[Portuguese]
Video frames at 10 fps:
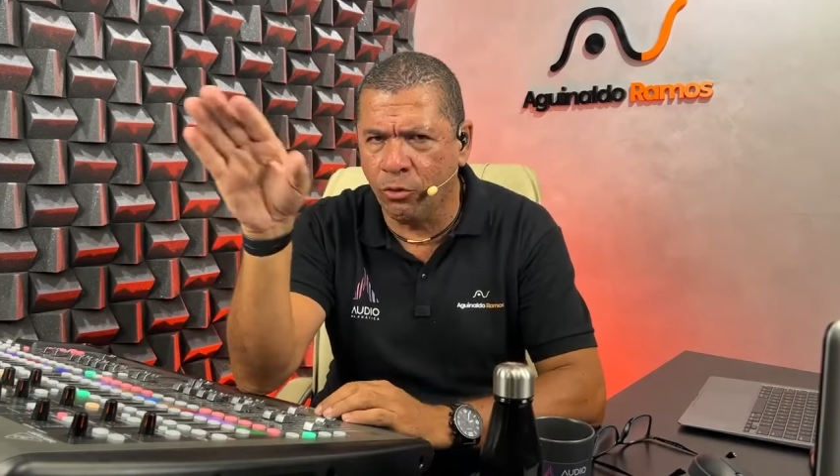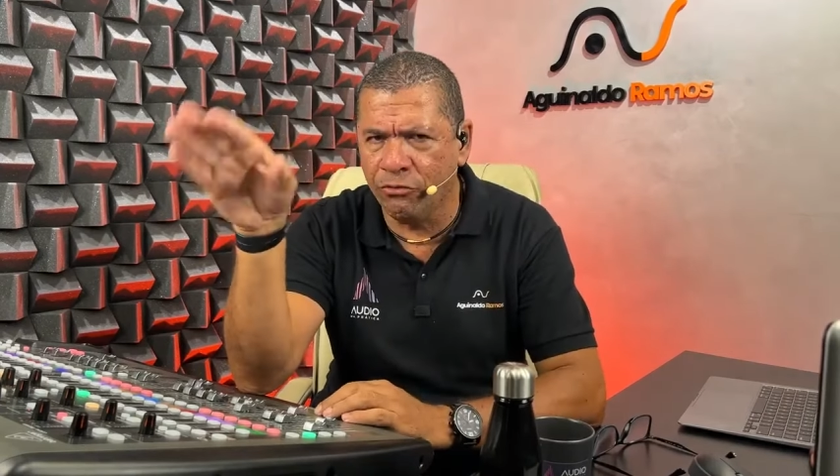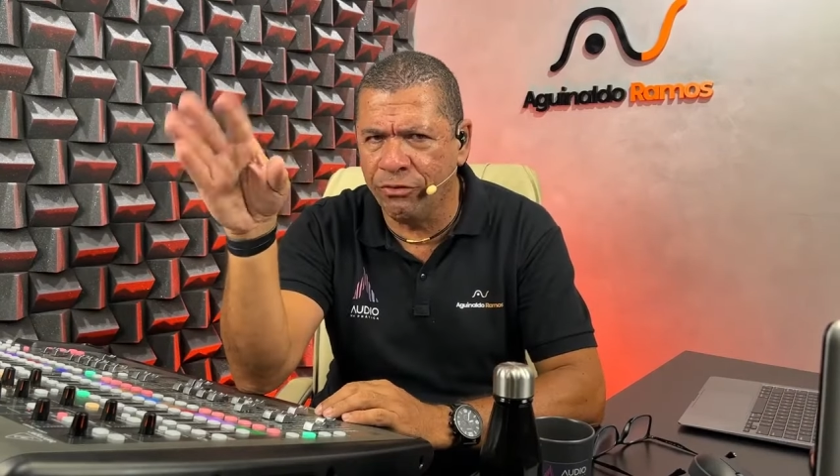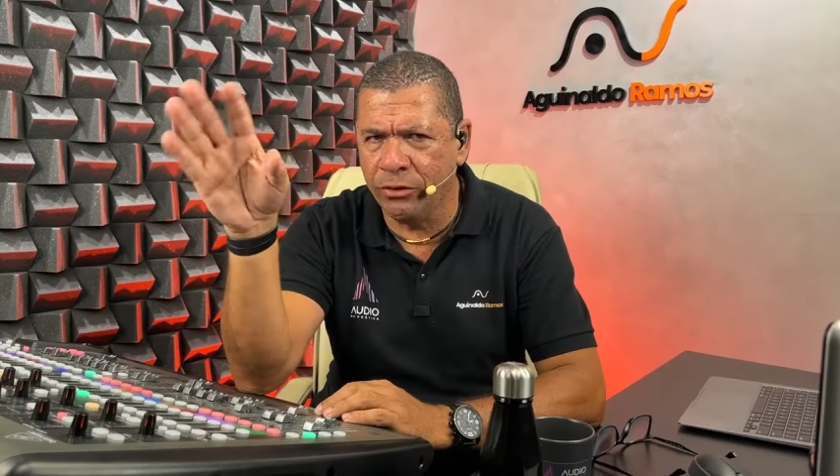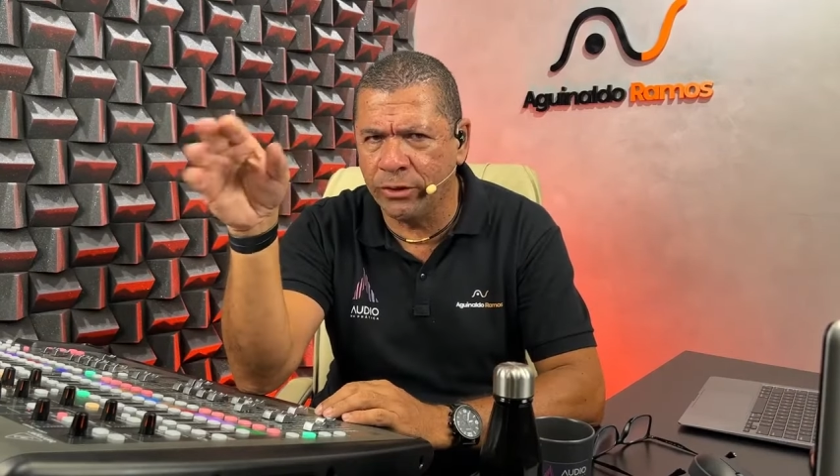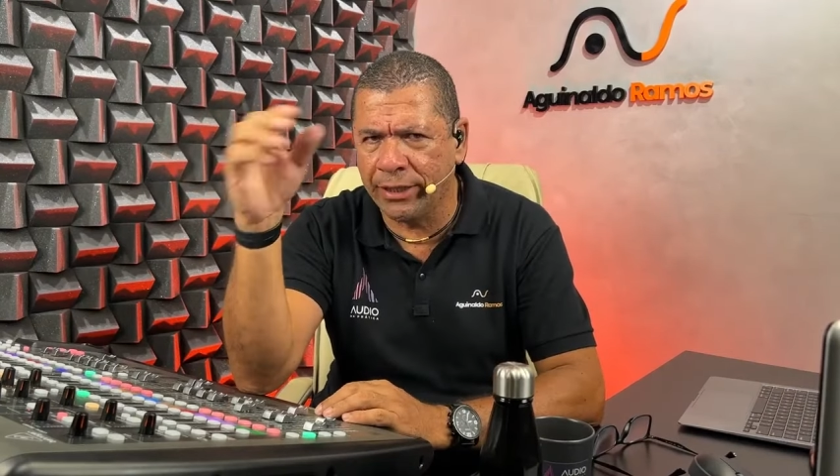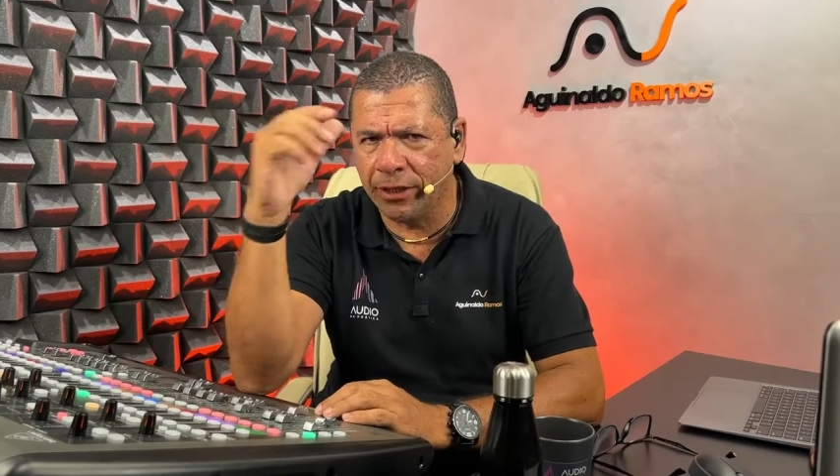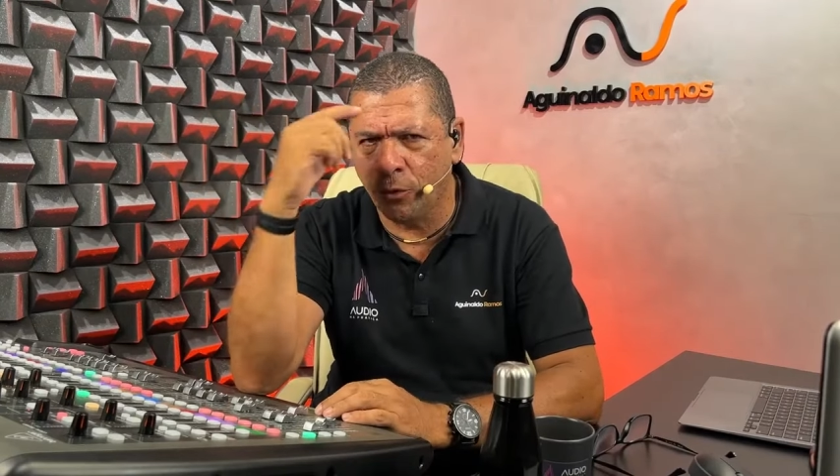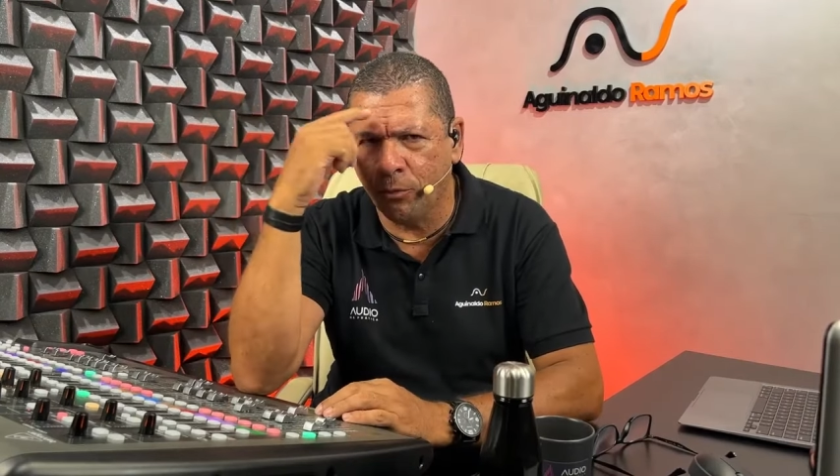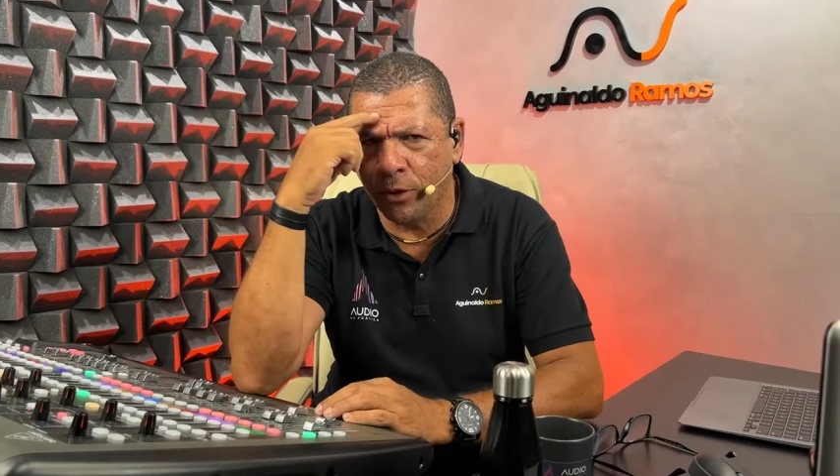ouvindo
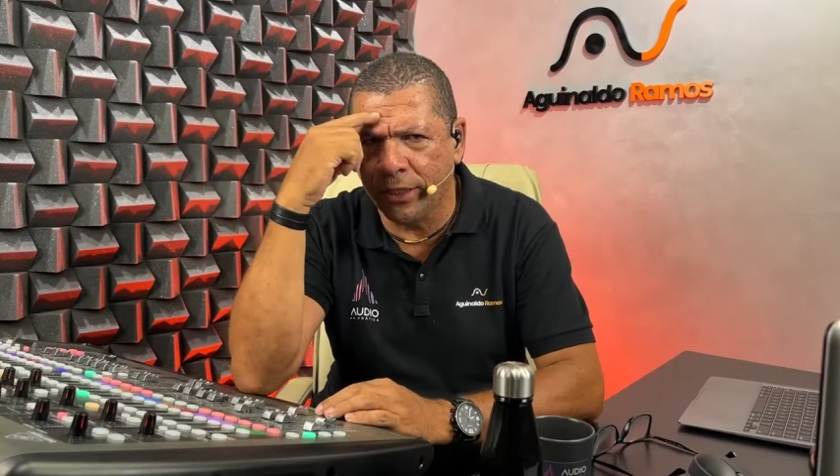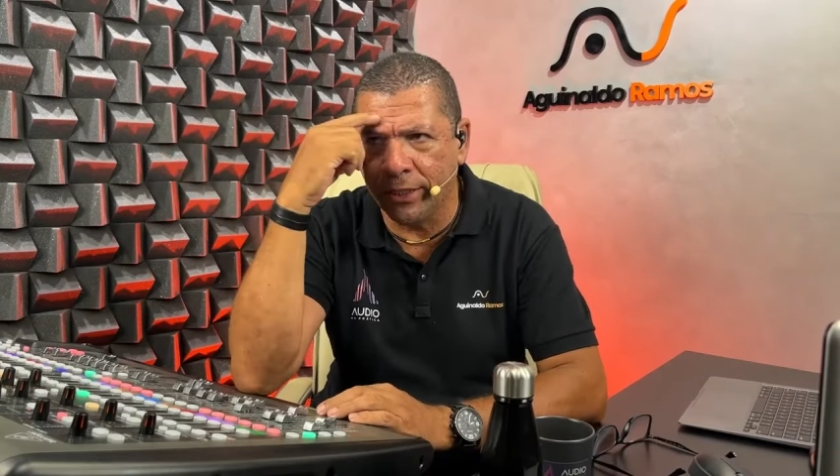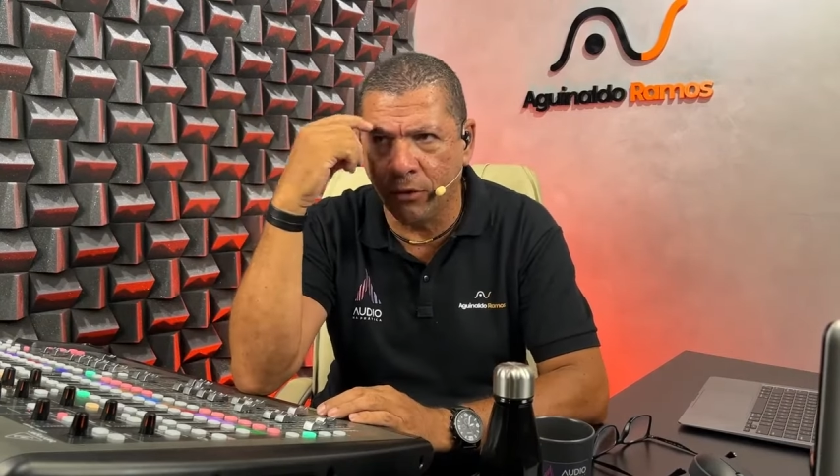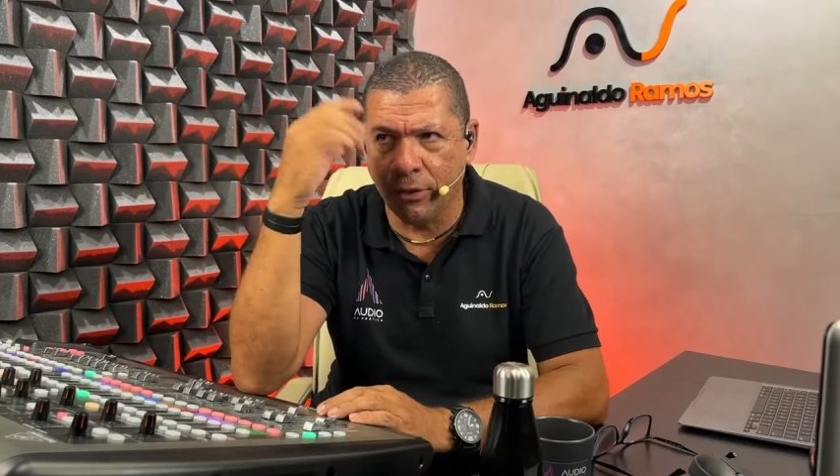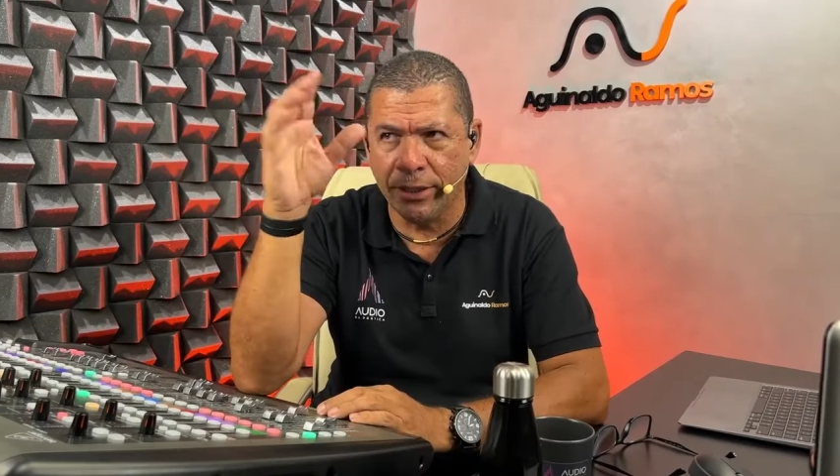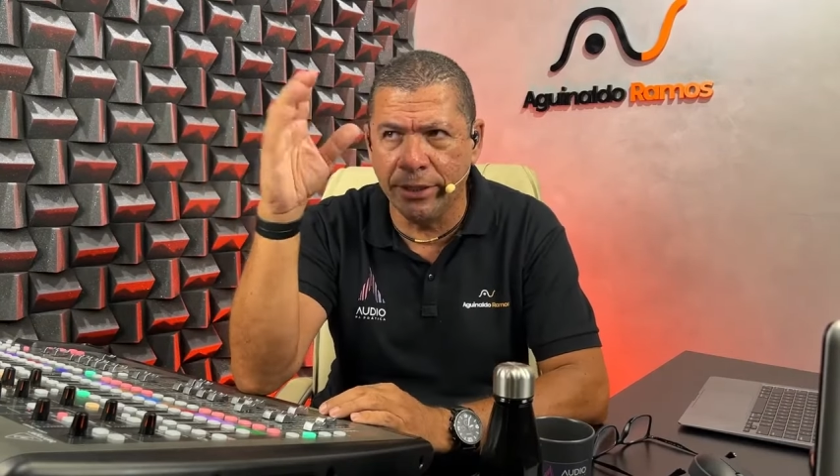canal por canal,